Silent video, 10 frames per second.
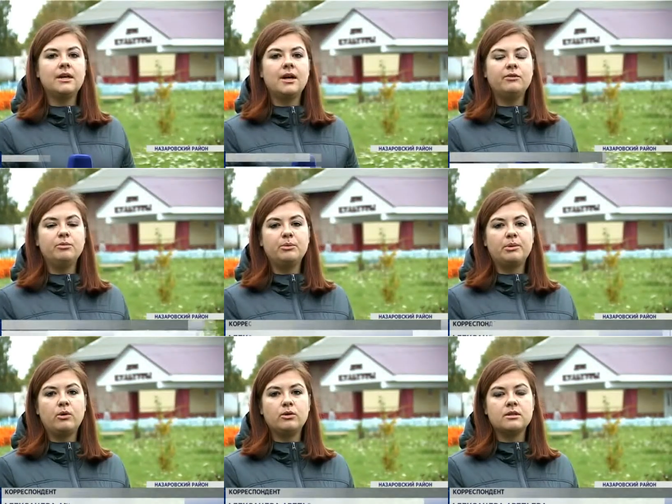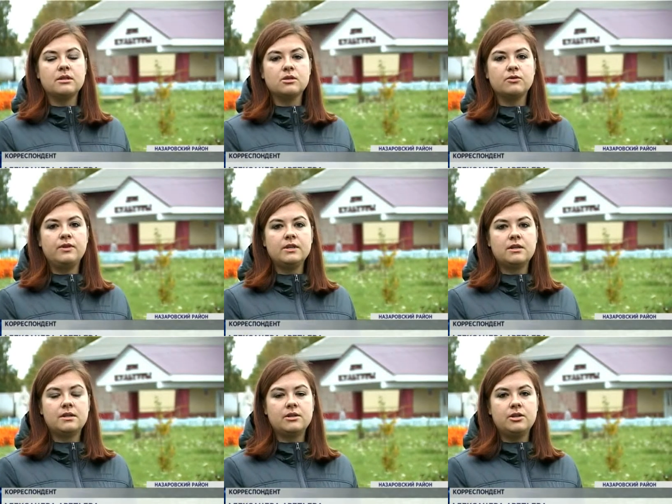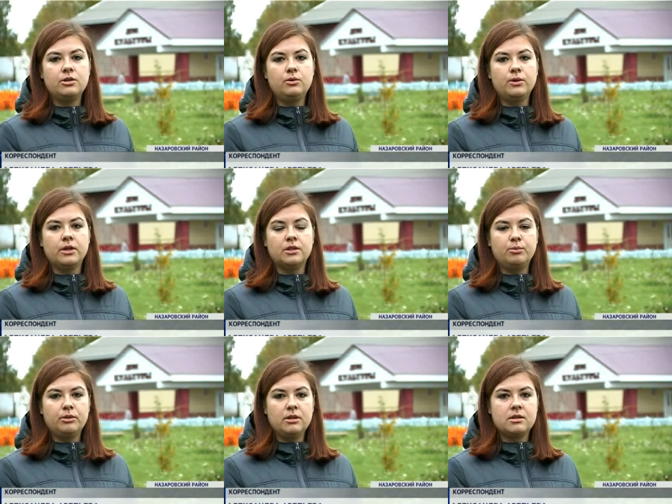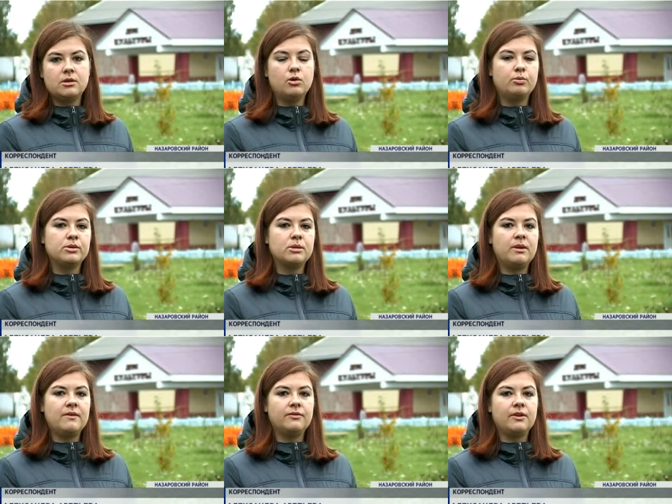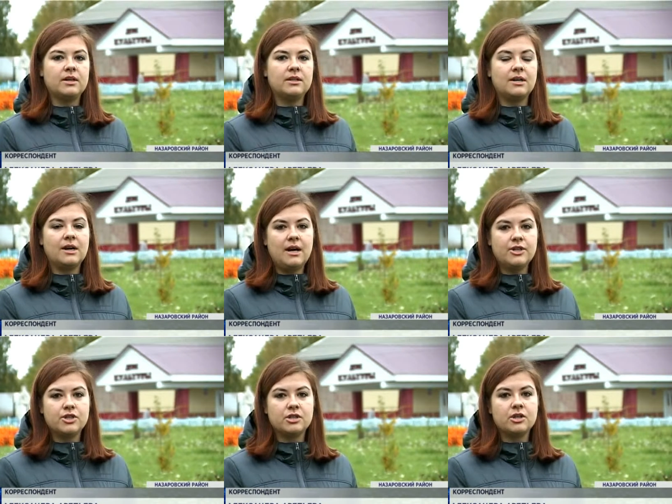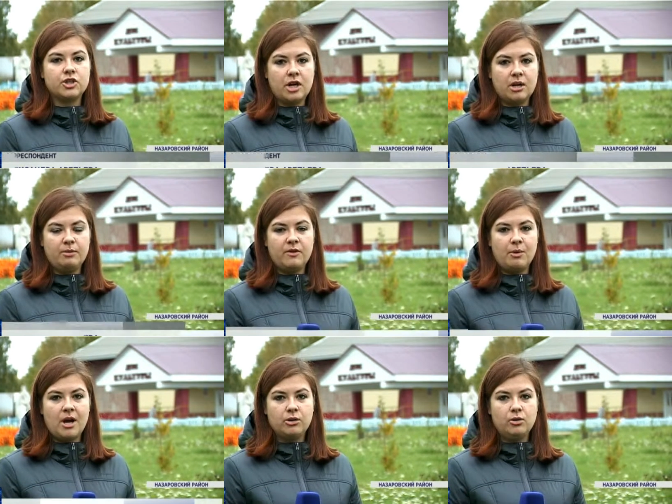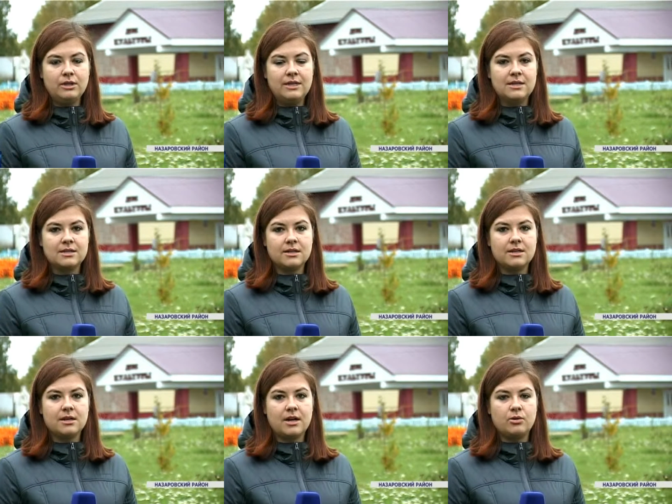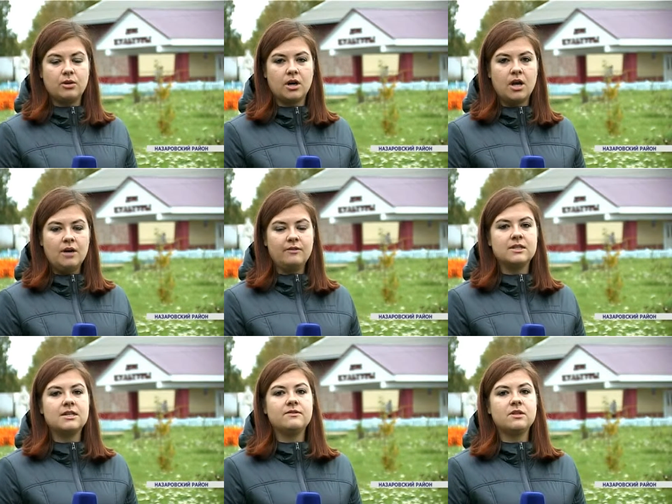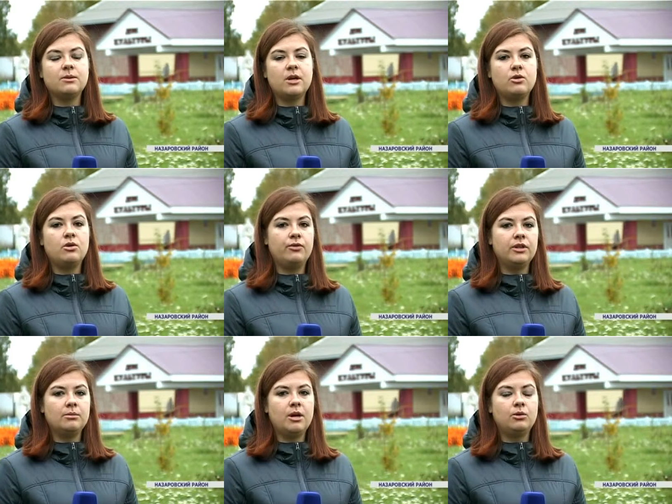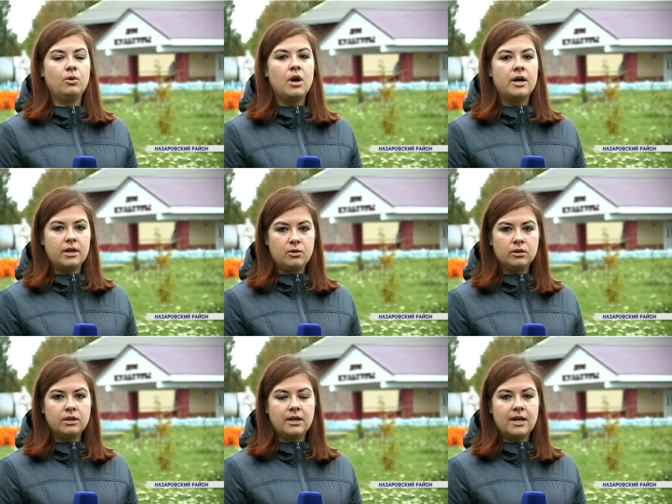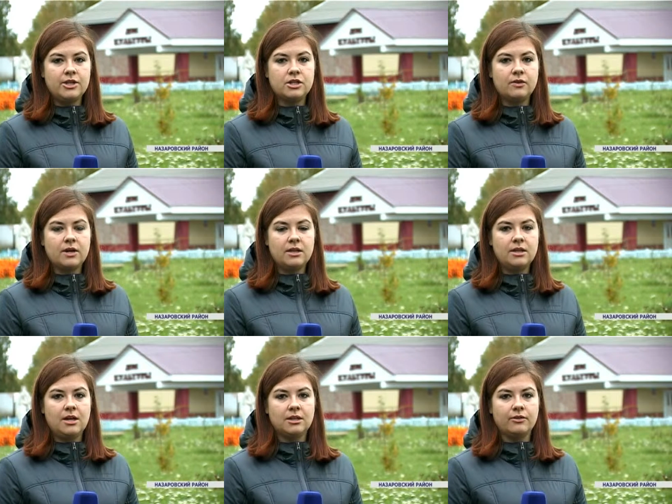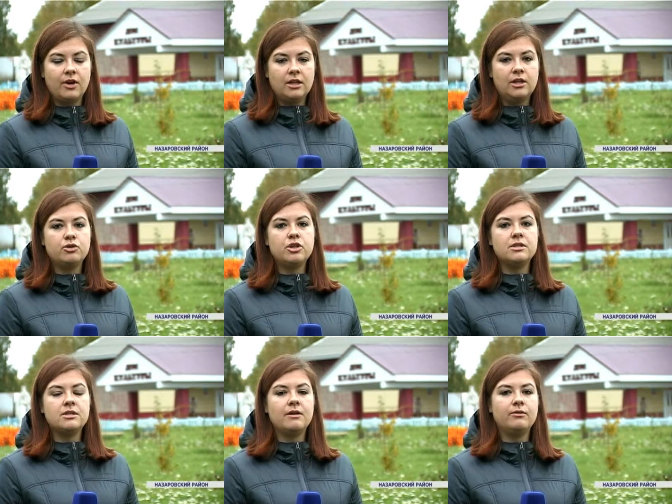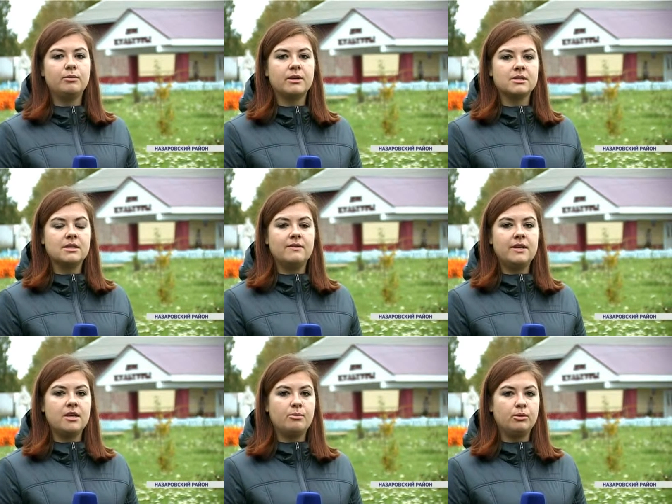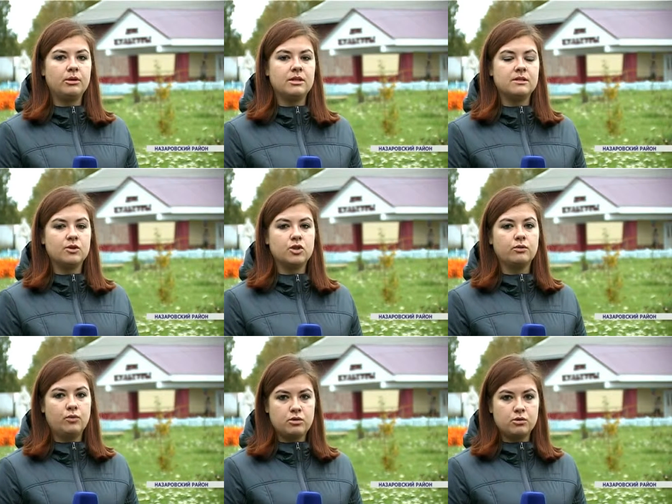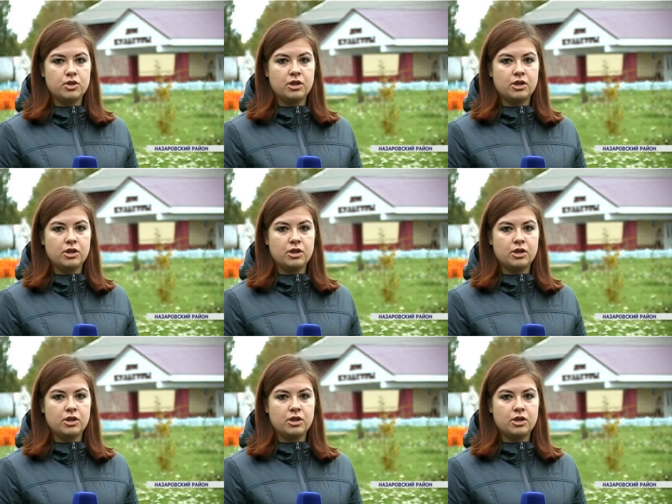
края выборы проходят сразу в нескольких территориях. Депутатский корпус обновят в городах Ачинск, Шарыпово, Богатул и нескольких районах. В Назаровском районе в этом году рекордное количество кандидатов. Для участия в выборах заявления подали свыше 200